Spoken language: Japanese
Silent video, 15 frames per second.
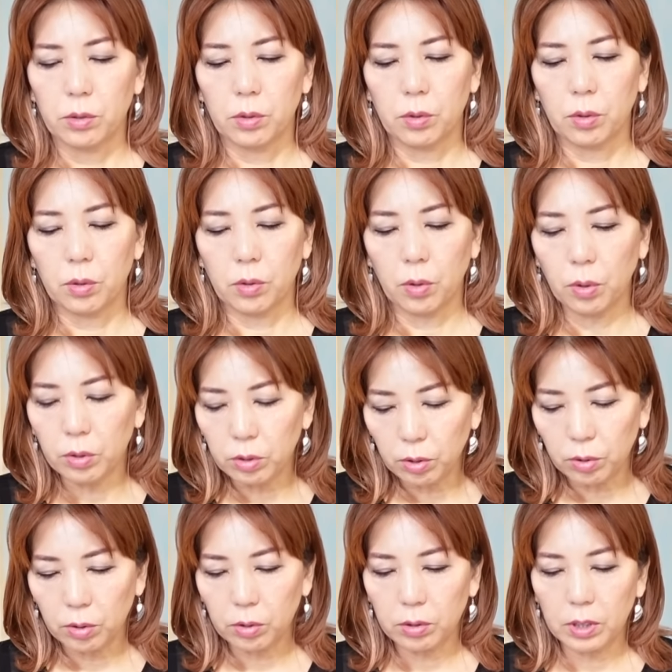
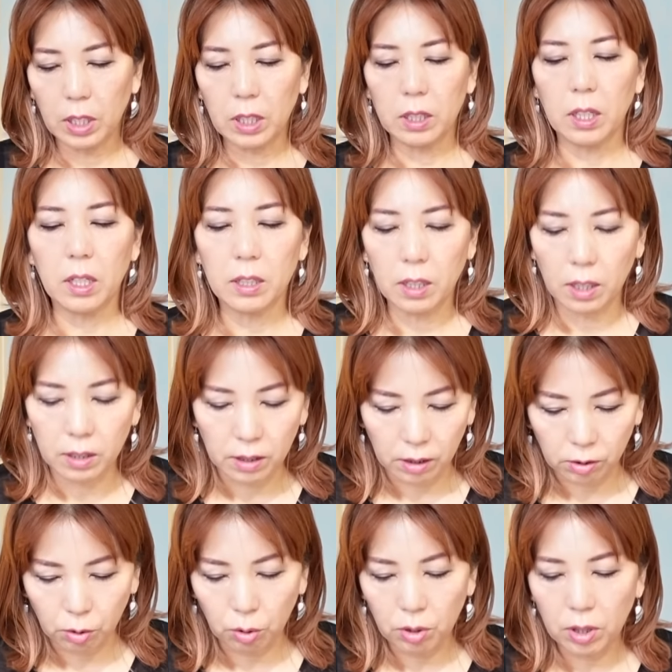コントロールできていたん
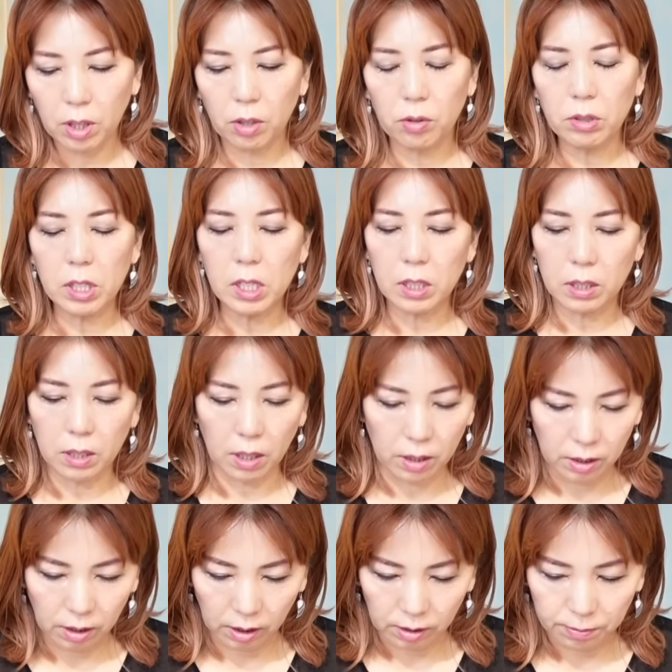だ、これでよかった
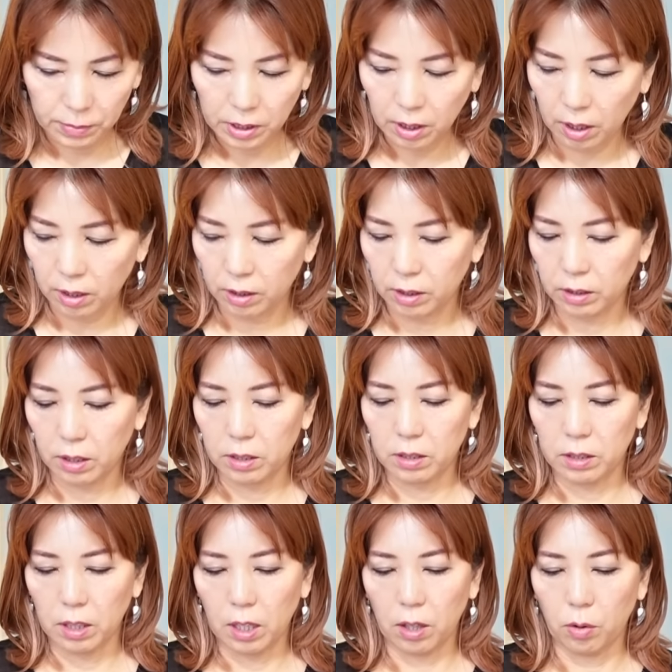んだみたいな
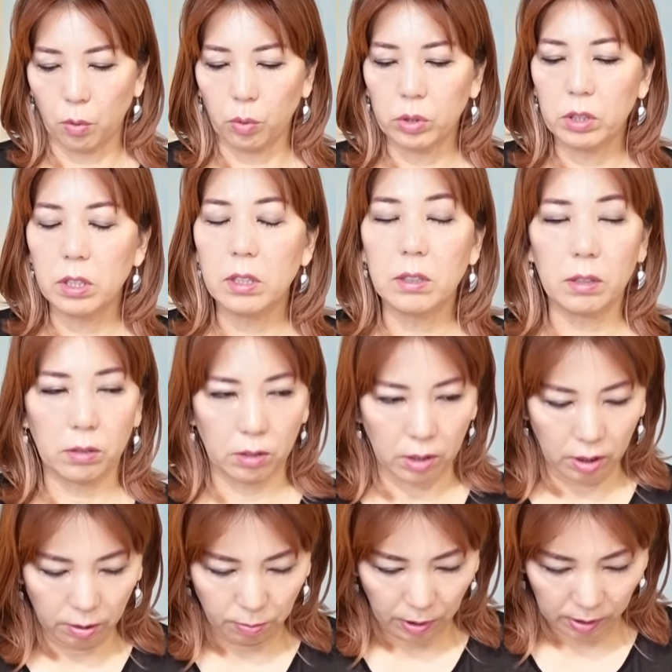形で落ち着
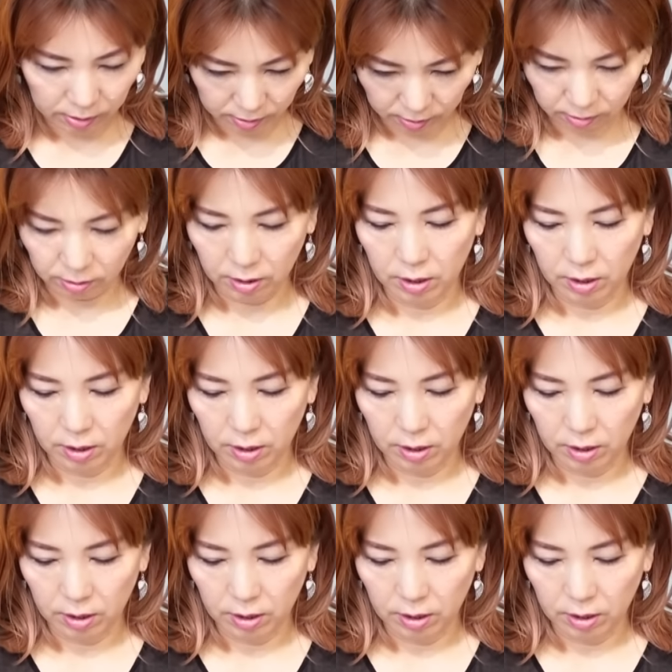きます。